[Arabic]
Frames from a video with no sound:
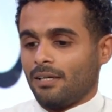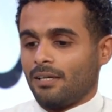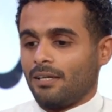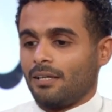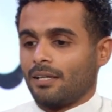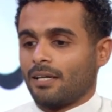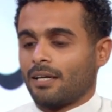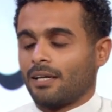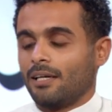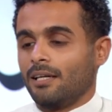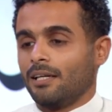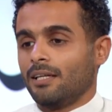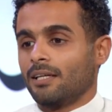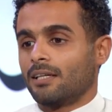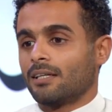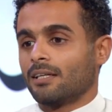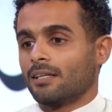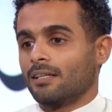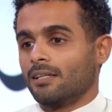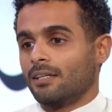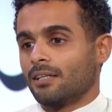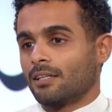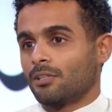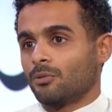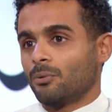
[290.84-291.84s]
يخليك
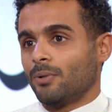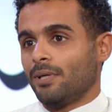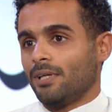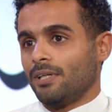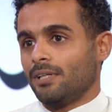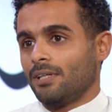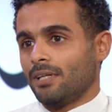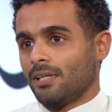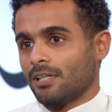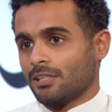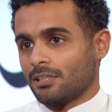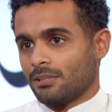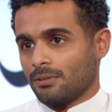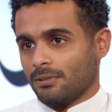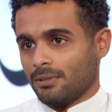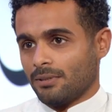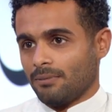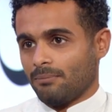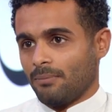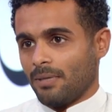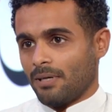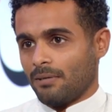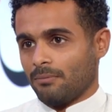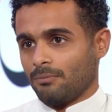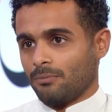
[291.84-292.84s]
انك توعي الناس
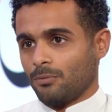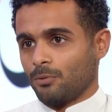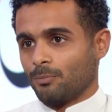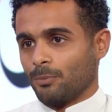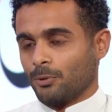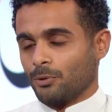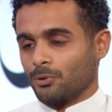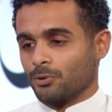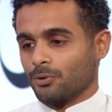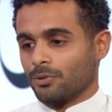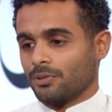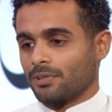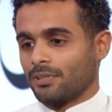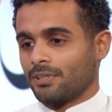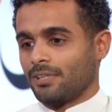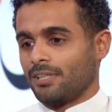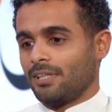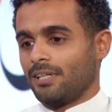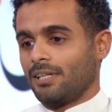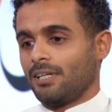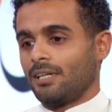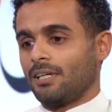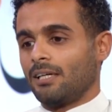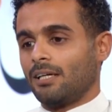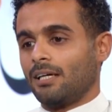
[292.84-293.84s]
ما مو موجود
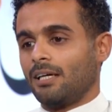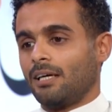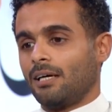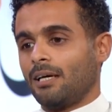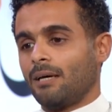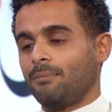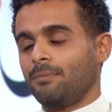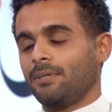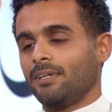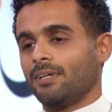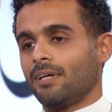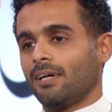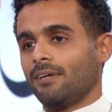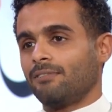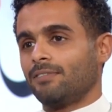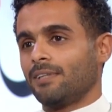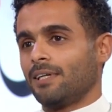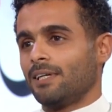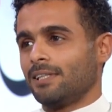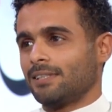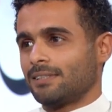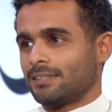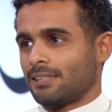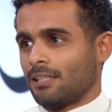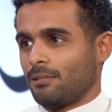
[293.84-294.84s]
ابي
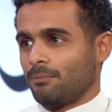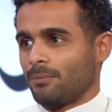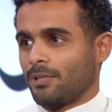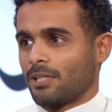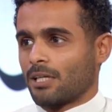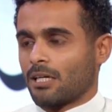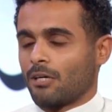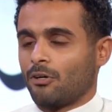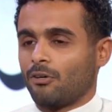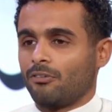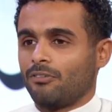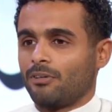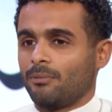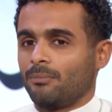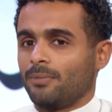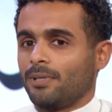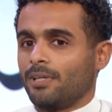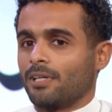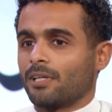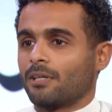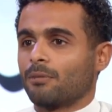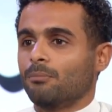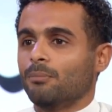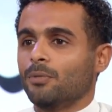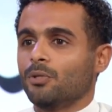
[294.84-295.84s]
اسال منك او افهم
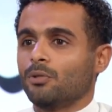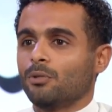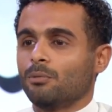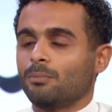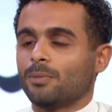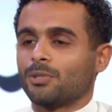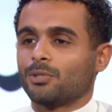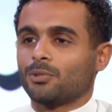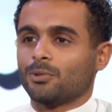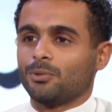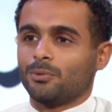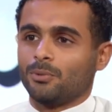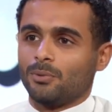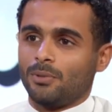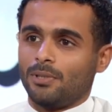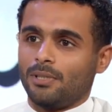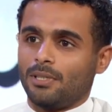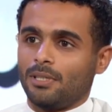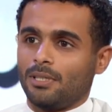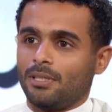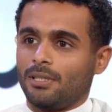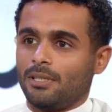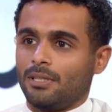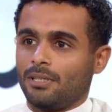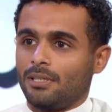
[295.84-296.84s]
منك منو
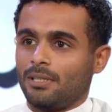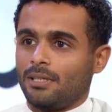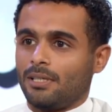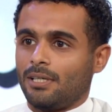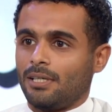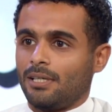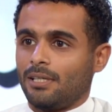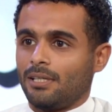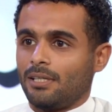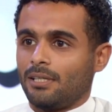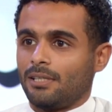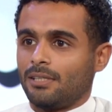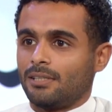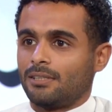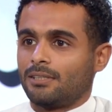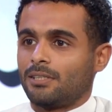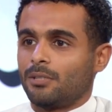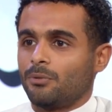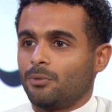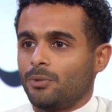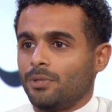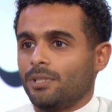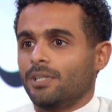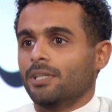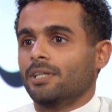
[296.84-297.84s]
المسؤول على
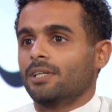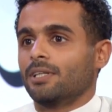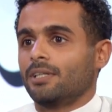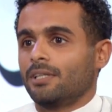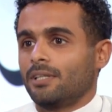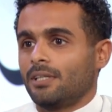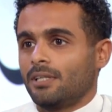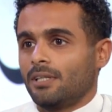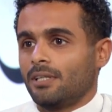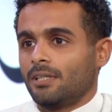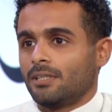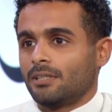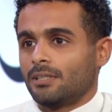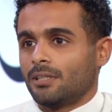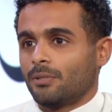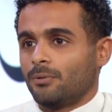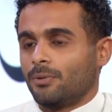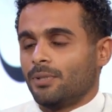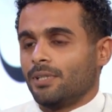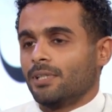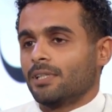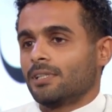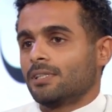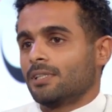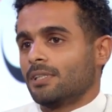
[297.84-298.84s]
التوعيه
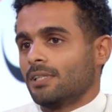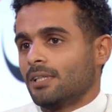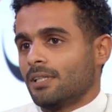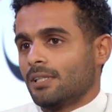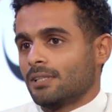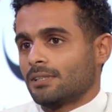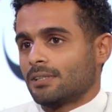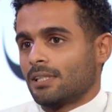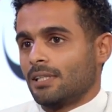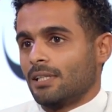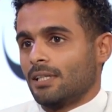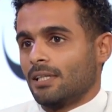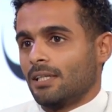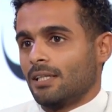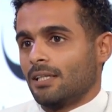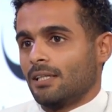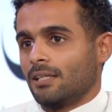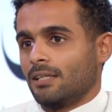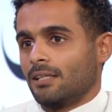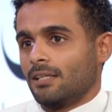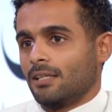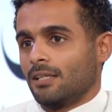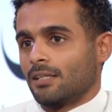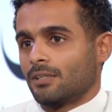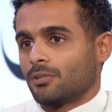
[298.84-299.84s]
توعيه الناس على
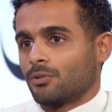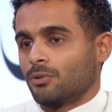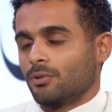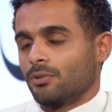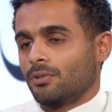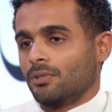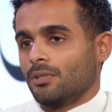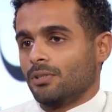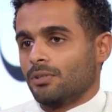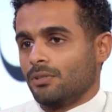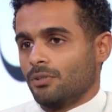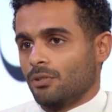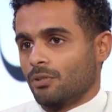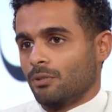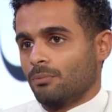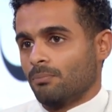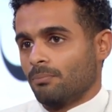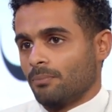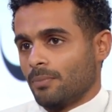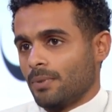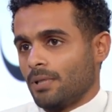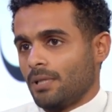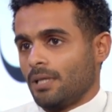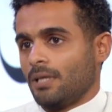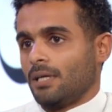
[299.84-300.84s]
ان تكون عندهم
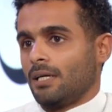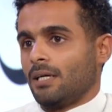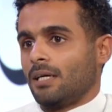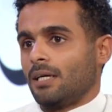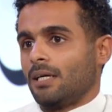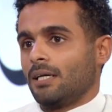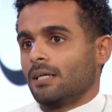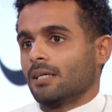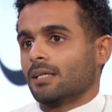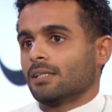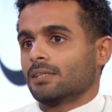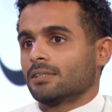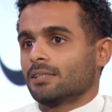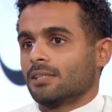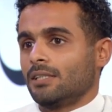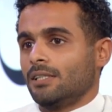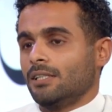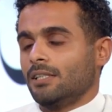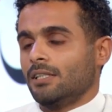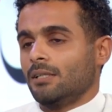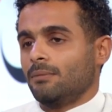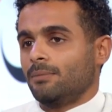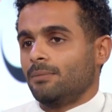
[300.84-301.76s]
حياه صحيه